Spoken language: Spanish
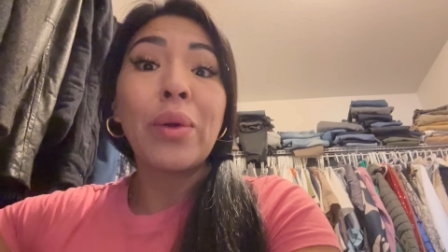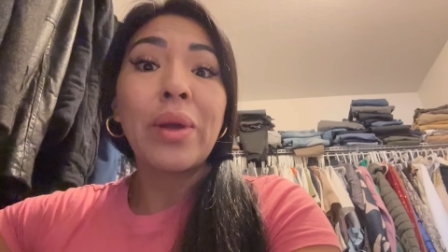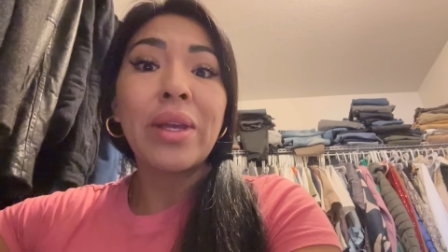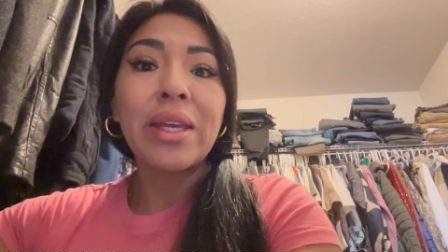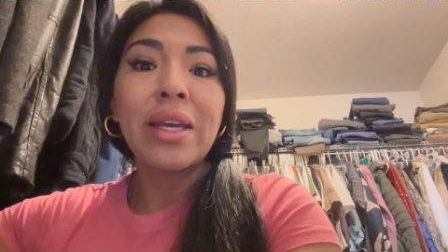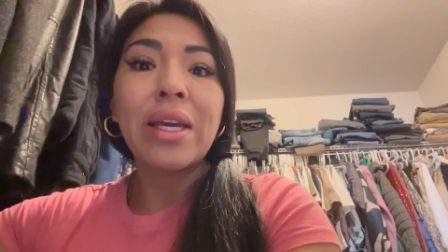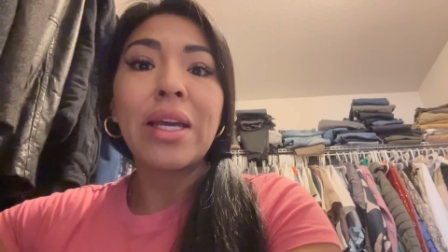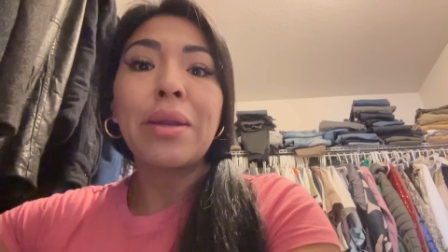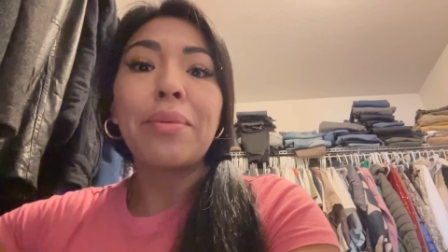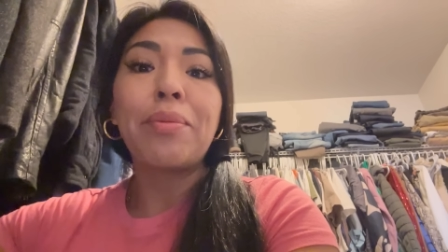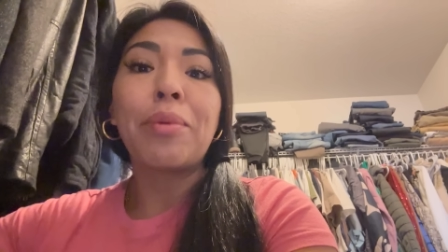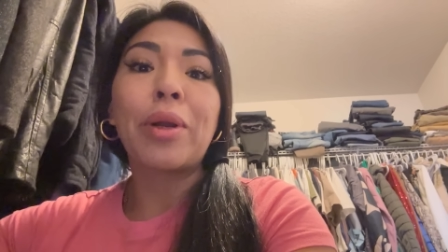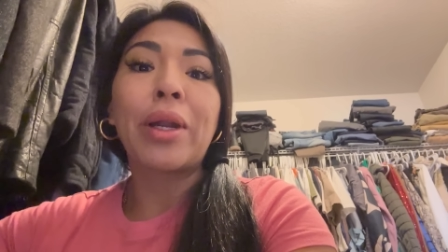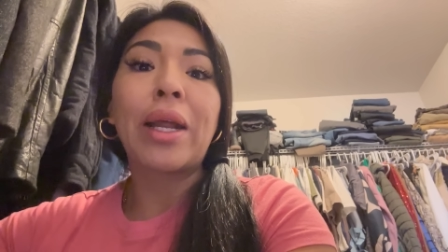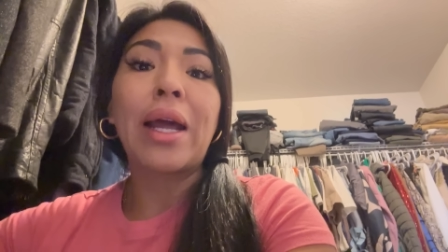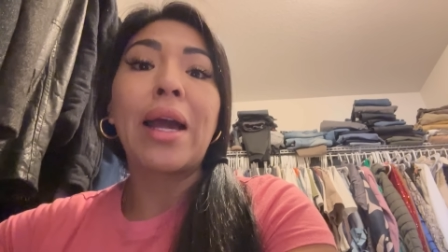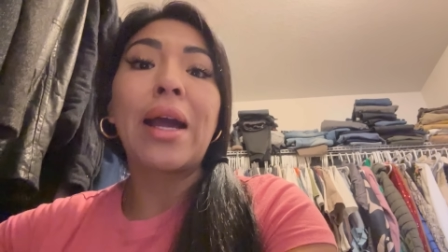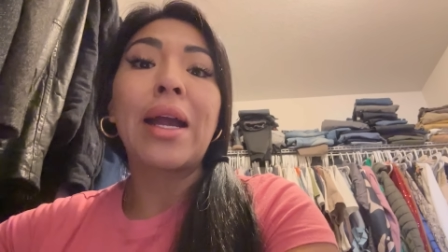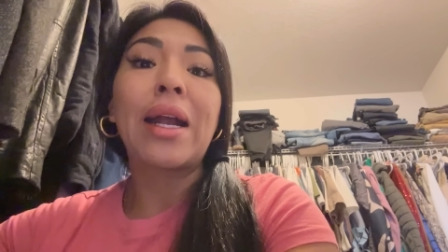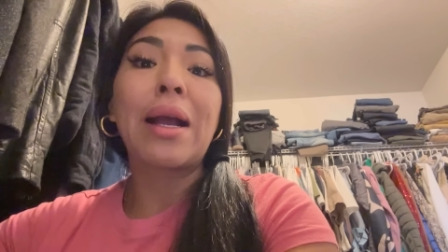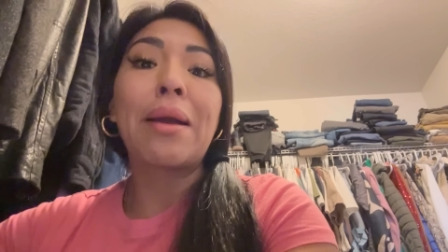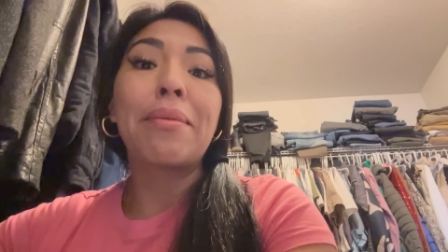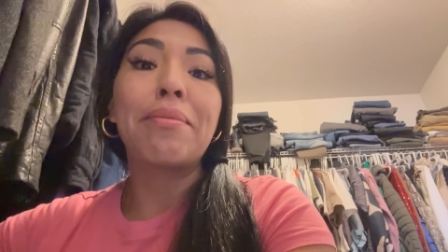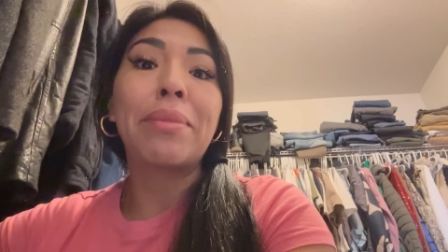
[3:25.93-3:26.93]
ayer
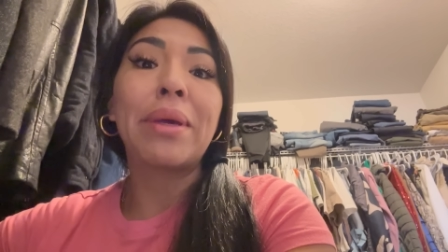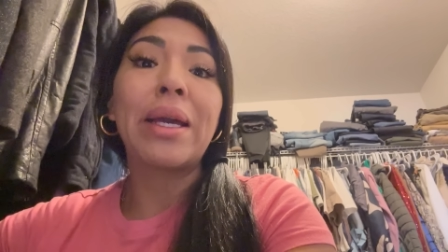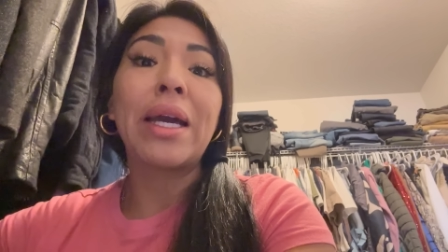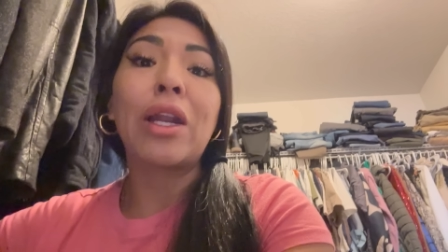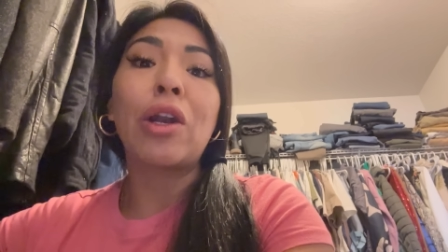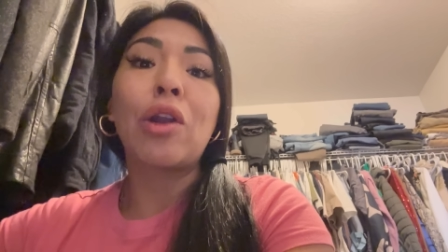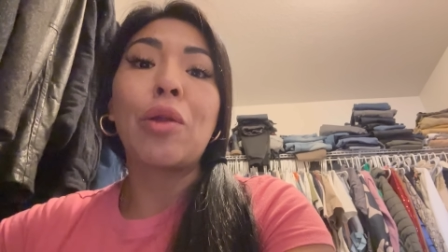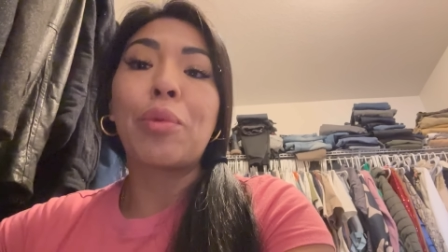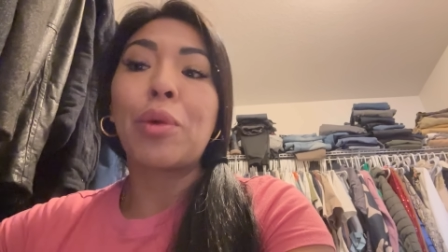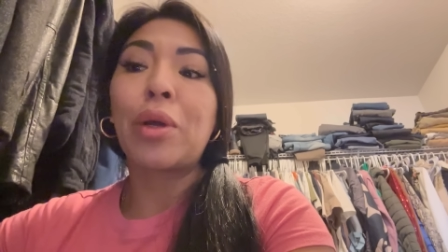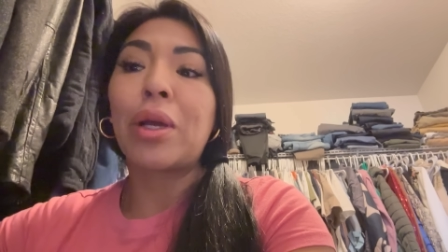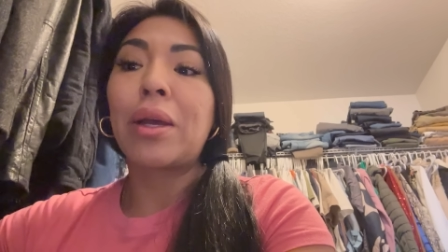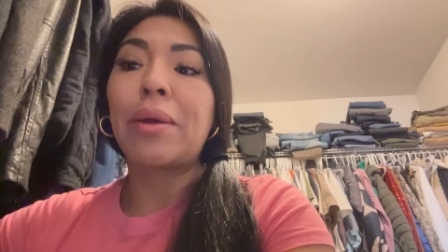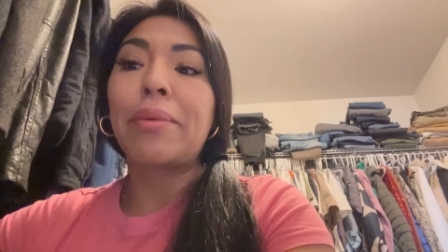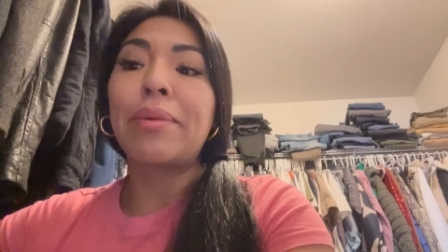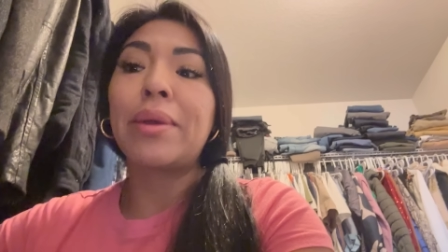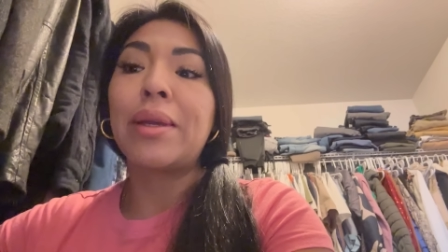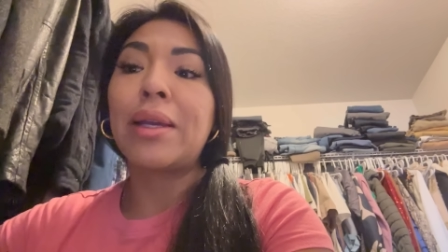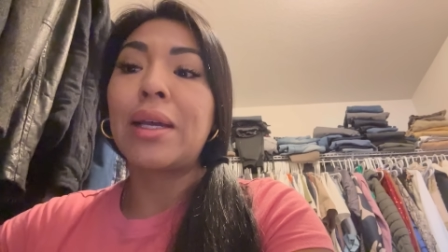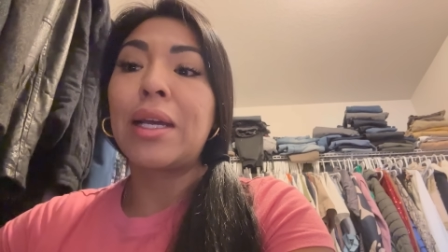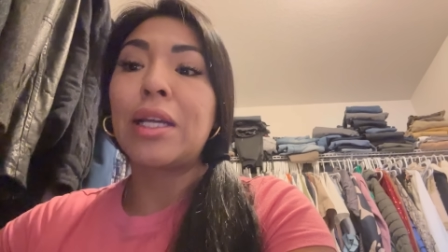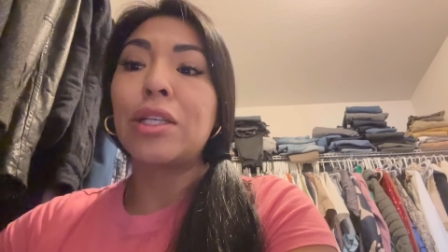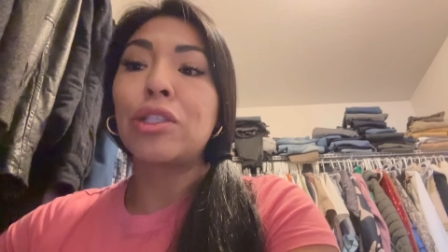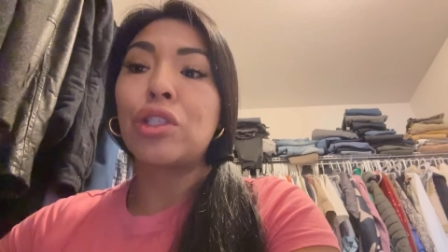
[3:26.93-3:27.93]
a cambiarlo porque
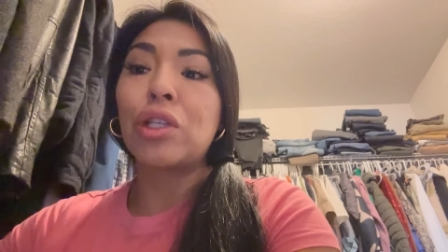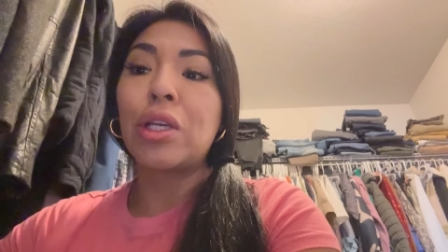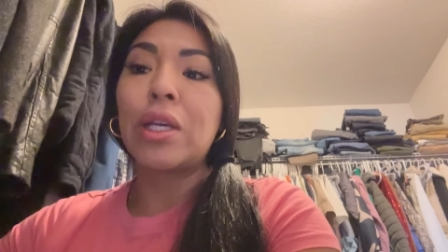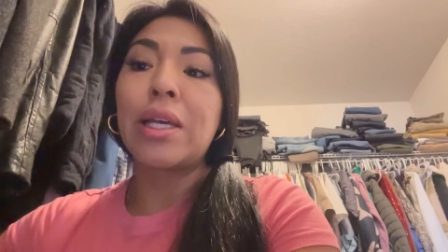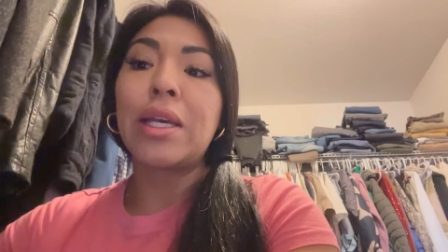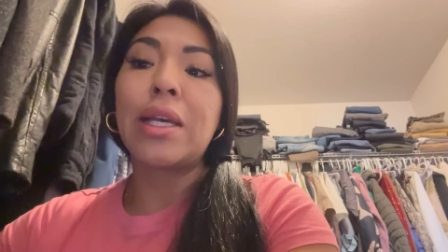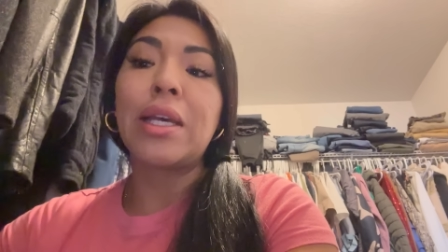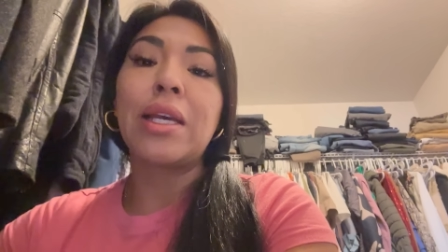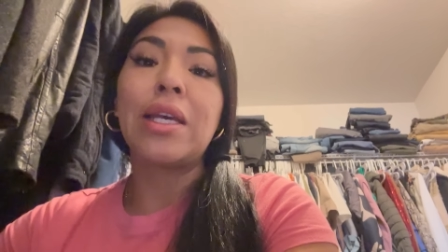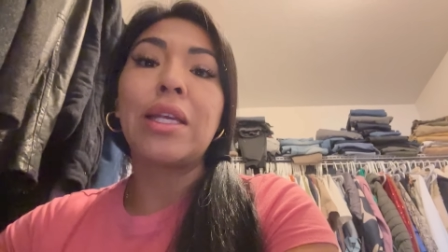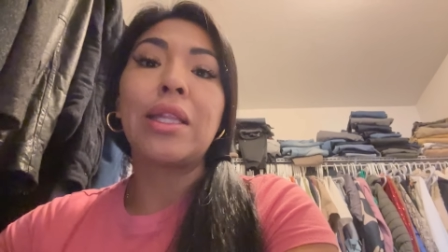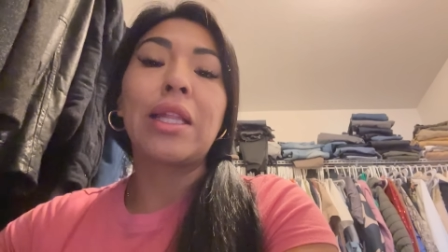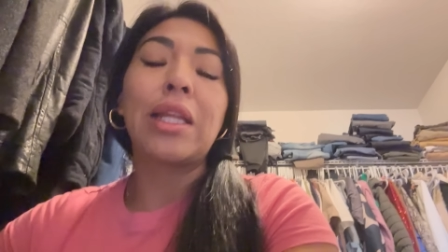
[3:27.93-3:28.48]
había eh,